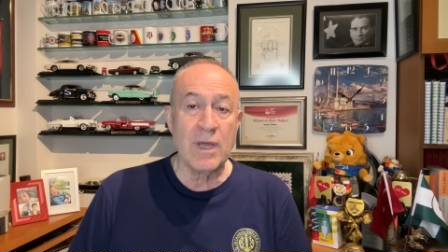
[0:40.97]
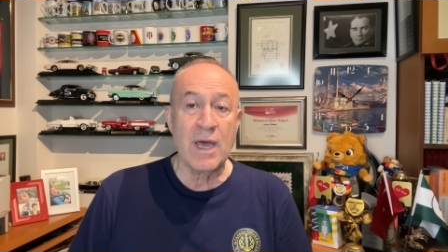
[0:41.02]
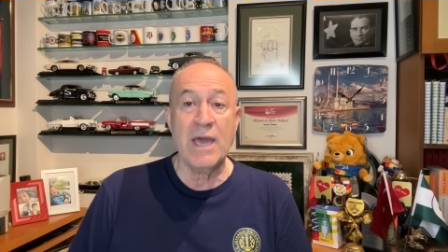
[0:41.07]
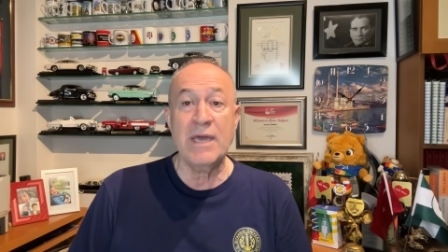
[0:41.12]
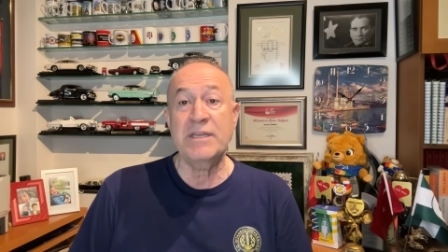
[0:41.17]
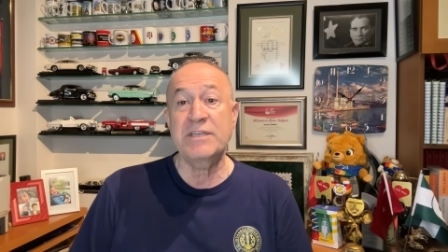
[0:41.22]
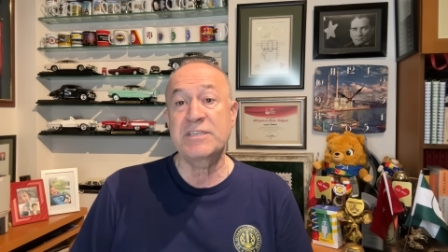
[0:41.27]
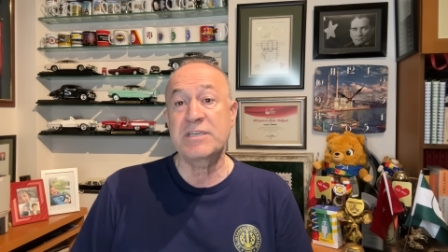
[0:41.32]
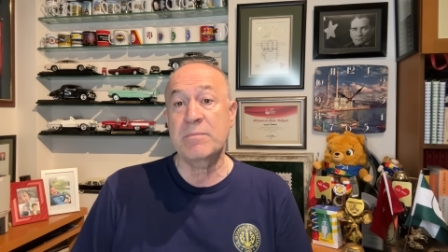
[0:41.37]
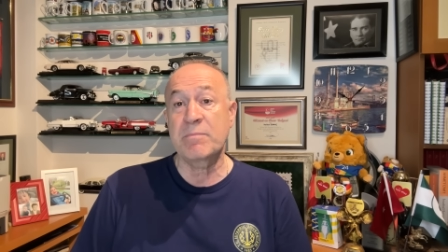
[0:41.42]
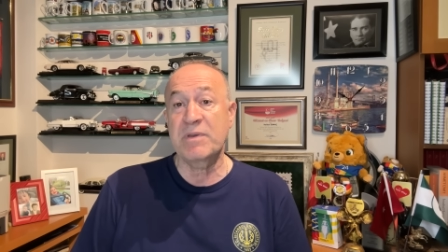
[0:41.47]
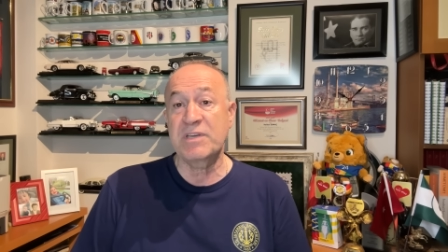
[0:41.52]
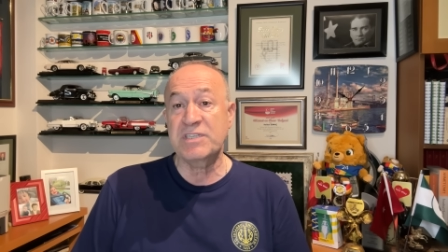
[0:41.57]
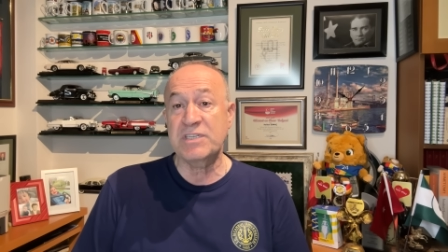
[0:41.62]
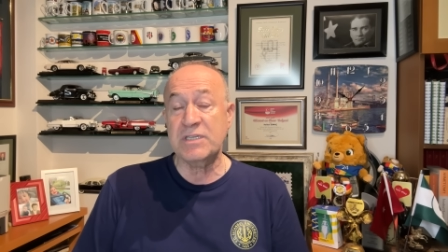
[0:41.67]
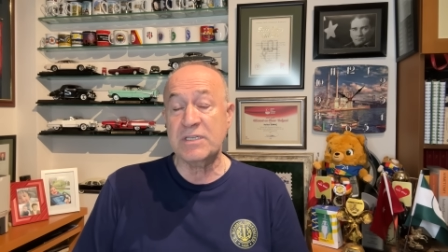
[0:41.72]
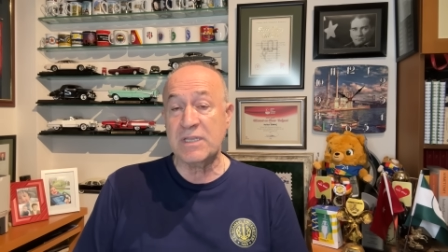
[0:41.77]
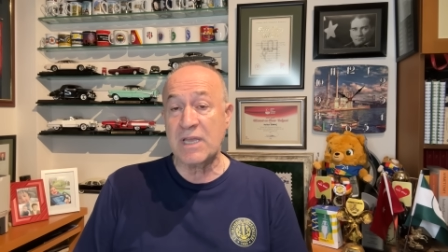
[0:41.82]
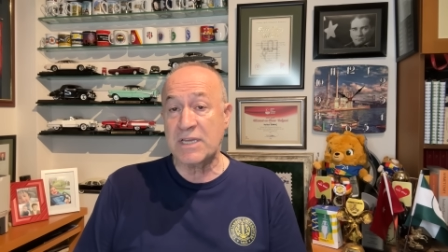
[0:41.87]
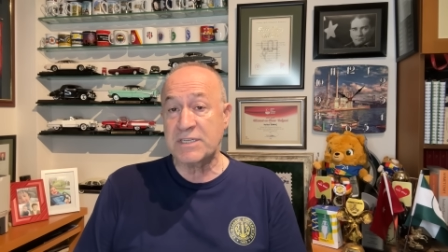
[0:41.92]
Ayrıca
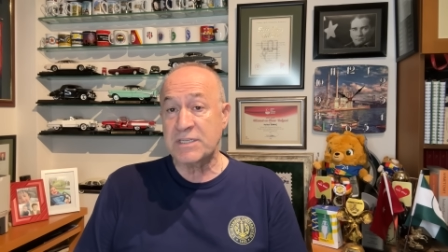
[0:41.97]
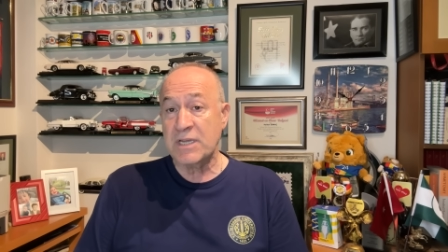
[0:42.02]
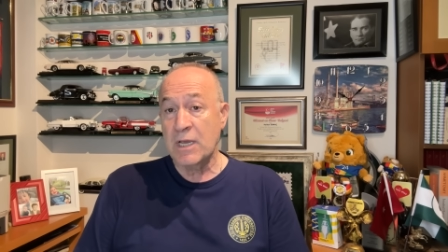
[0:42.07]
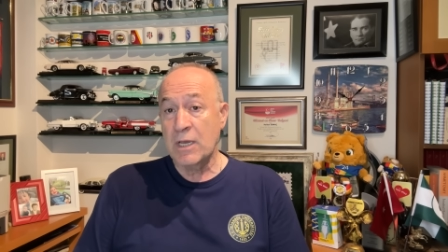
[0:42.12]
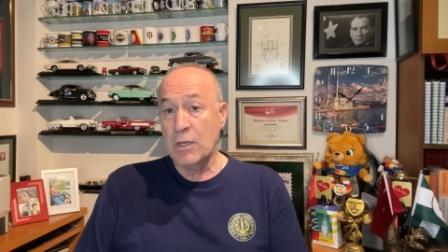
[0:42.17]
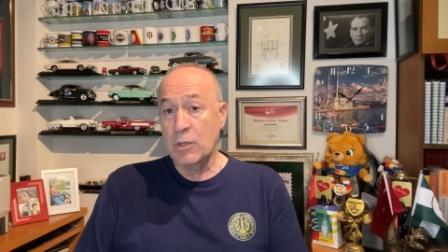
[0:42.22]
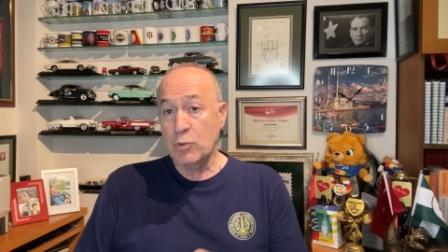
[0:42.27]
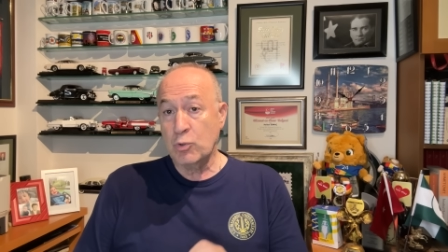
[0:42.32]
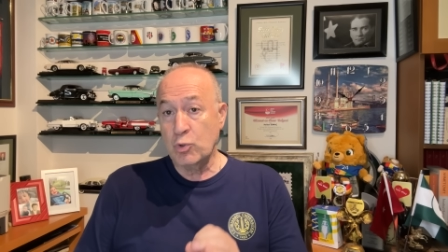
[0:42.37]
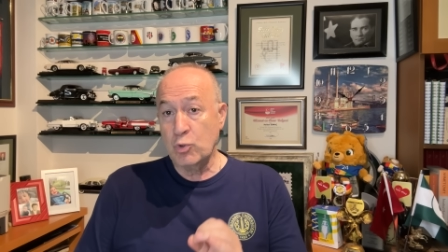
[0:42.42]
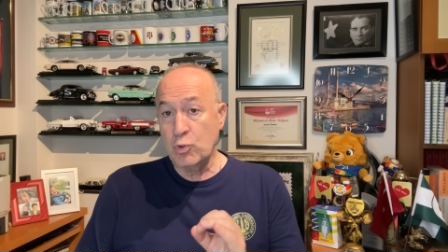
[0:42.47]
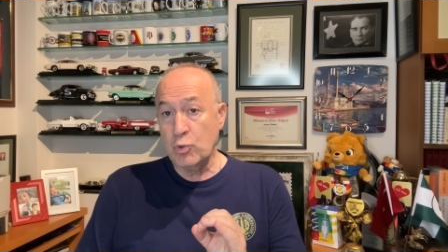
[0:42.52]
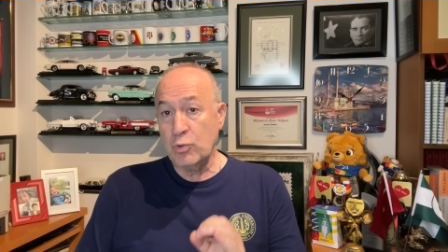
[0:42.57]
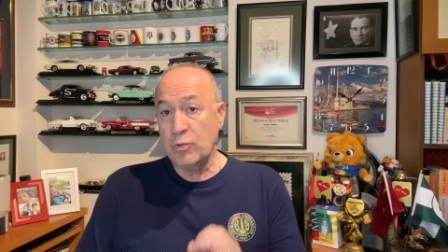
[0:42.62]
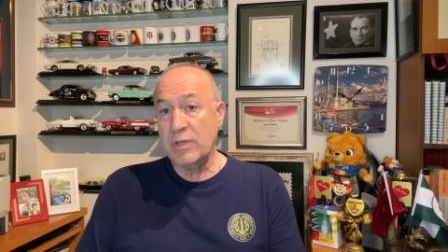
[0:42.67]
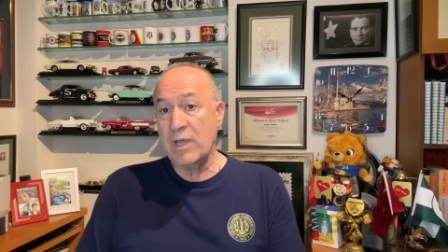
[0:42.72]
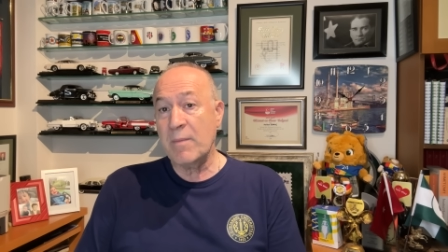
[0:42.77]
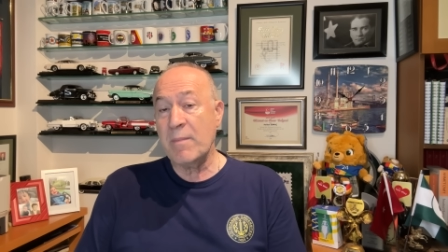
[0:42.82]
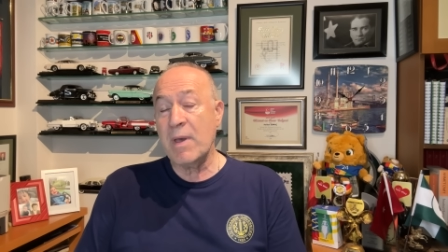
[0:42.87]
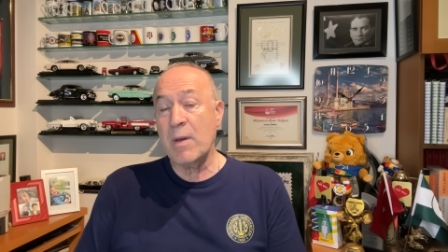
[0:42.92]
Beşiktaş
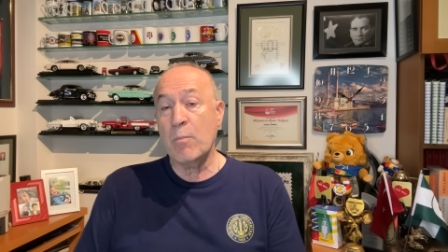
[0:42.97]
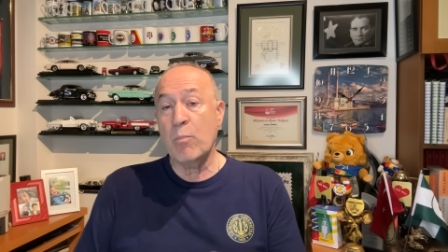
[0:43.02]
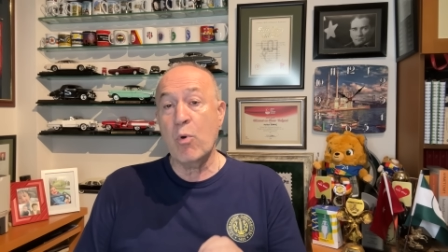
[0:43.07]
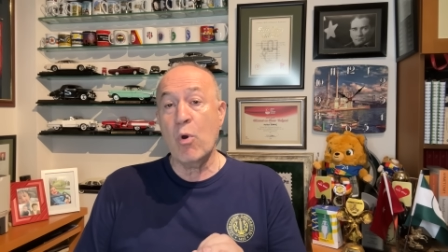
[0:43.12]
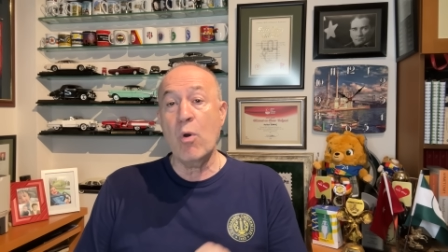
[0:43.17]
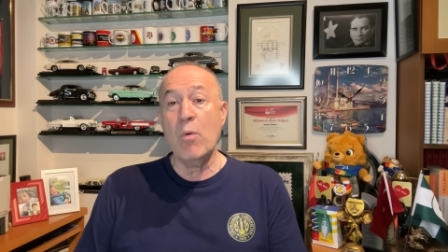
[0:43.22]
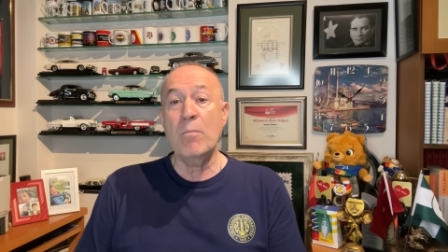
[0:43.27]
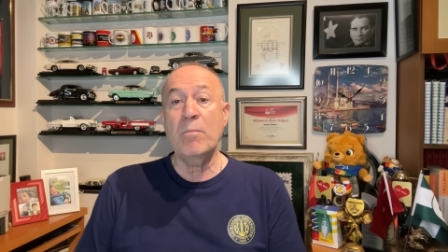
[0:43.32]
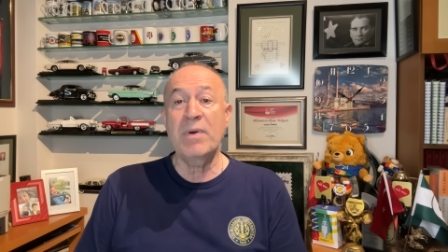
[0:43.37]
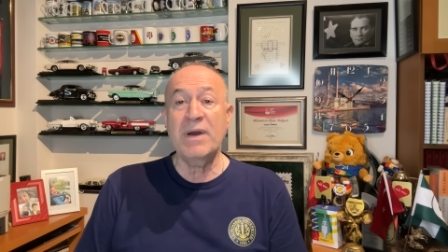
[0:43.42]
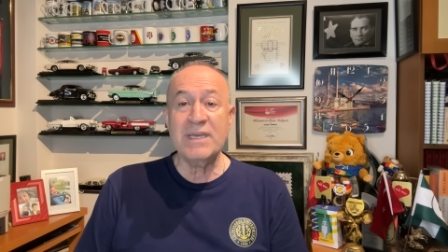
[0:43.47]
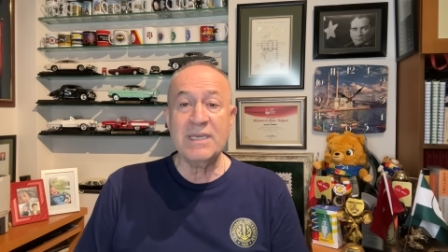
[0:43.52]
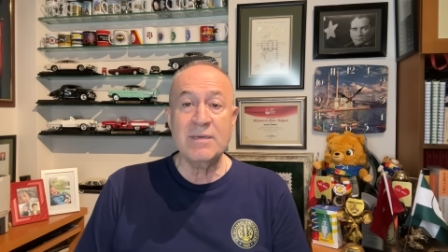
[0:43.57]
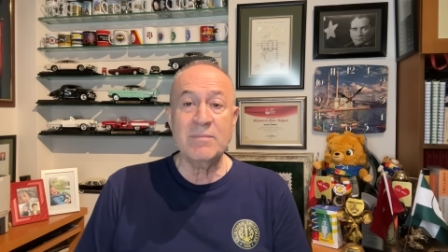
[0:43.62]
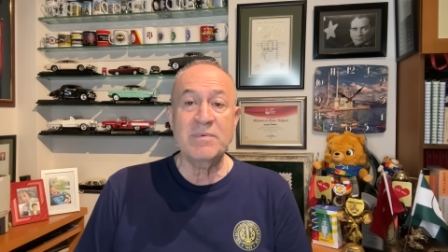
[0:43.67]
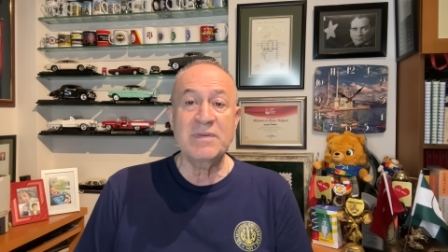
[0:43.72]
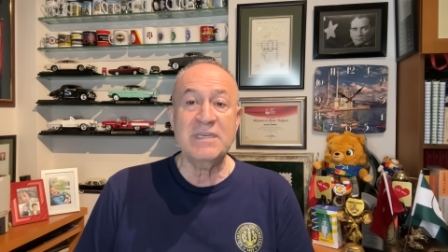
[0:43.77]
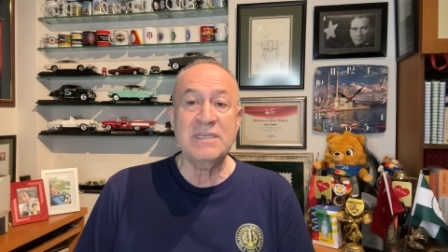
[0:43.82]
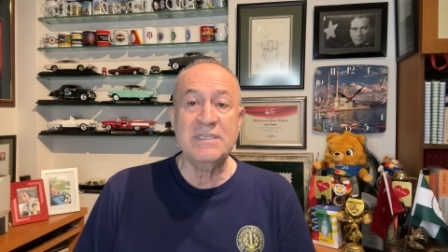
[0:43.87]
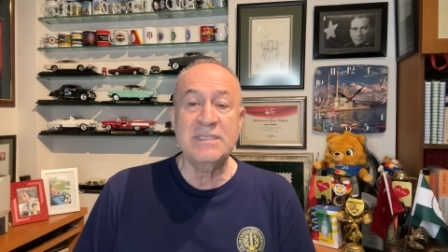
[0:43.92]
gündeme bomba
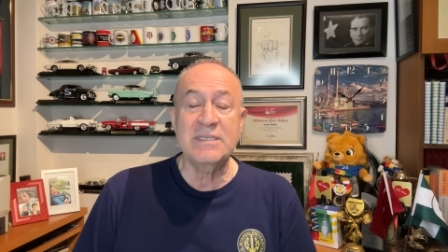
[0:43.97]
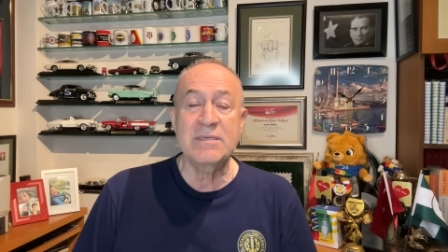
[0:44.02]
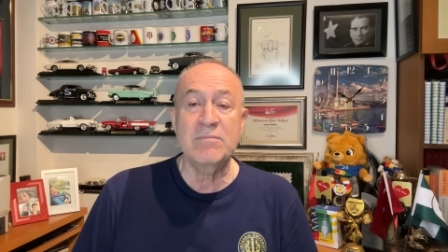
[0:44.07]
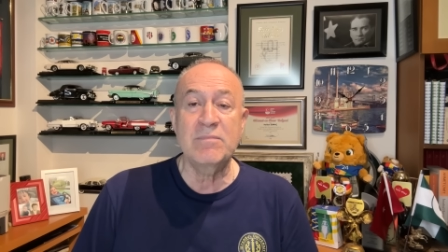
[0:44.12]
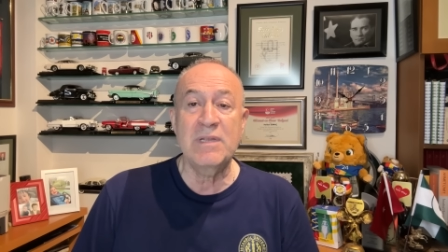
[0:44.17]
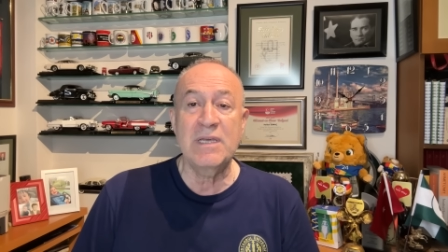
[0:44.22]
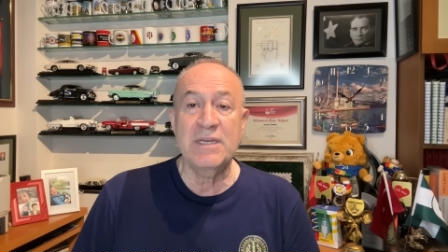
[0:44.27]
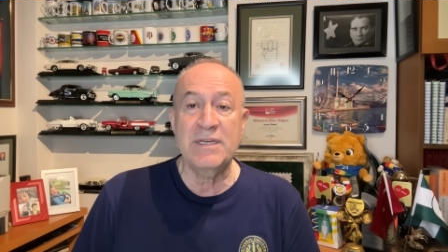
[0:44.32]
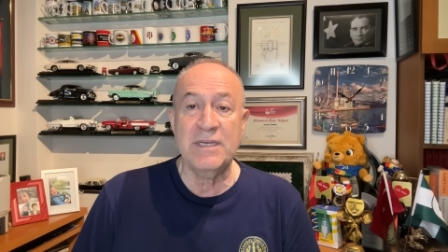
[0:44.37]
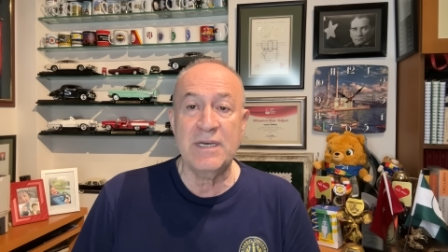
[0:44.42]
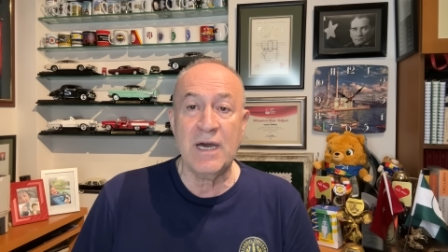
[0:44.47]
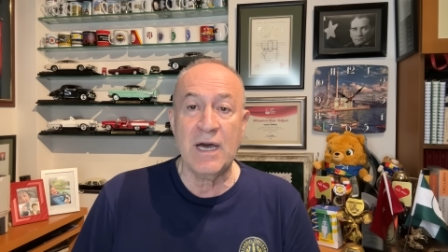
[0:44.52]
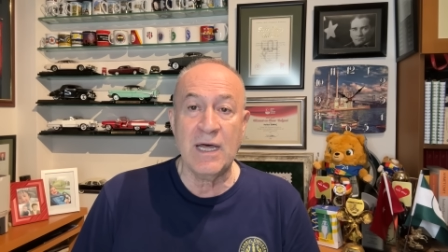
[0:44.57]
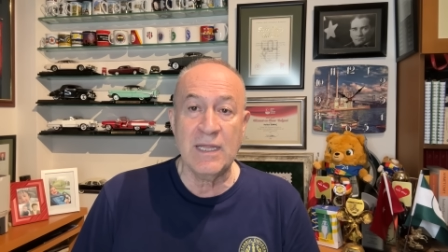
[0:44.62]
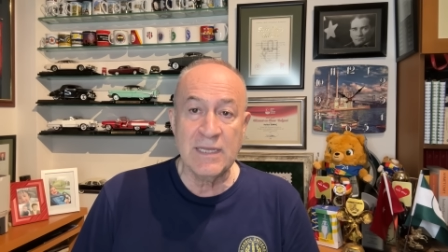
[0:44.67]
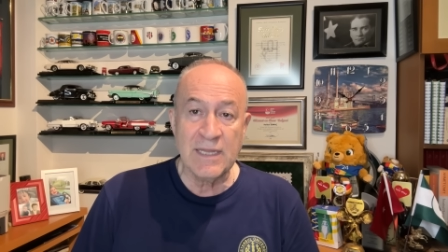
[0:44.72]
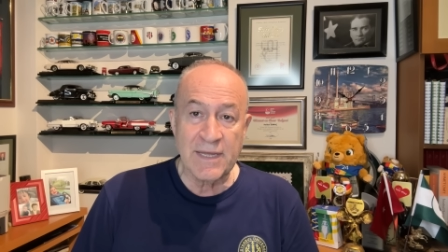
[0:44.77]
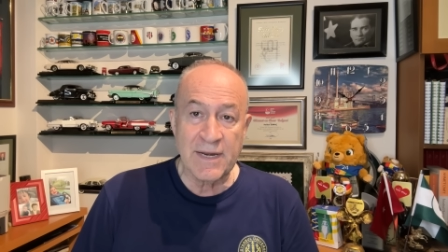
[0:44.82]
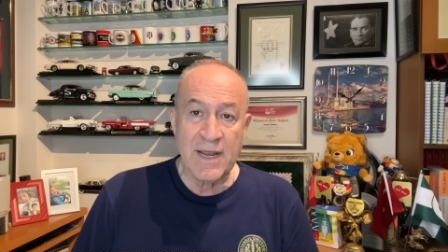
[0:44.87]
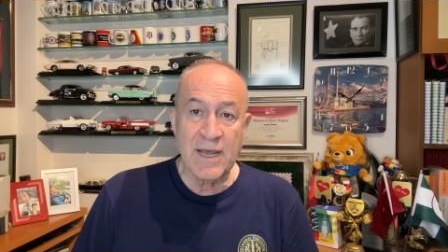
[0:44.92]
gibi isimleri
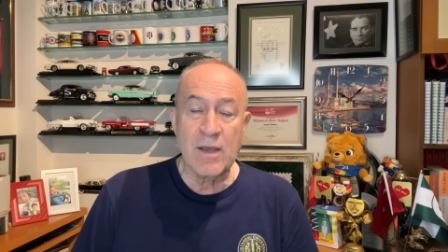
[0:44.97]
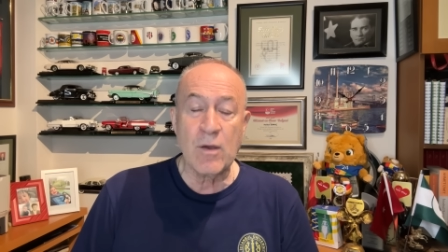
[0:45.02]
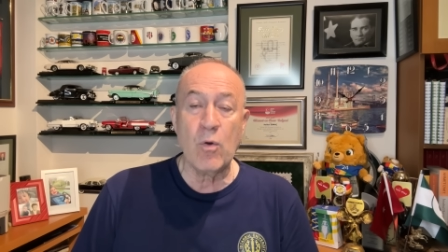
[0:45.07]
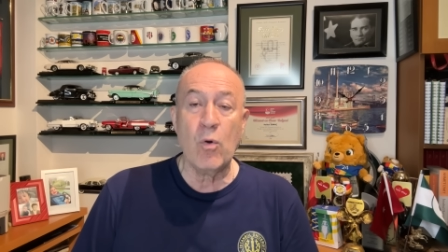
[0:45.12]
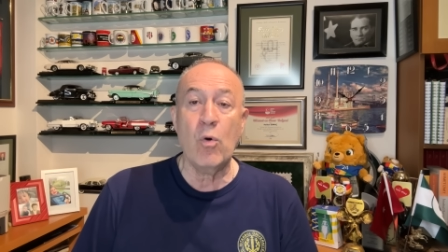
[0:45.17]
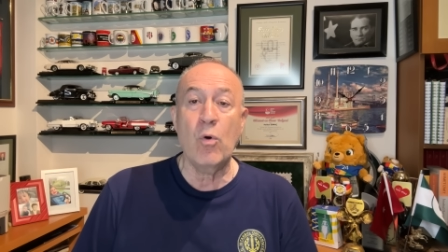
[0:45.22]
alarak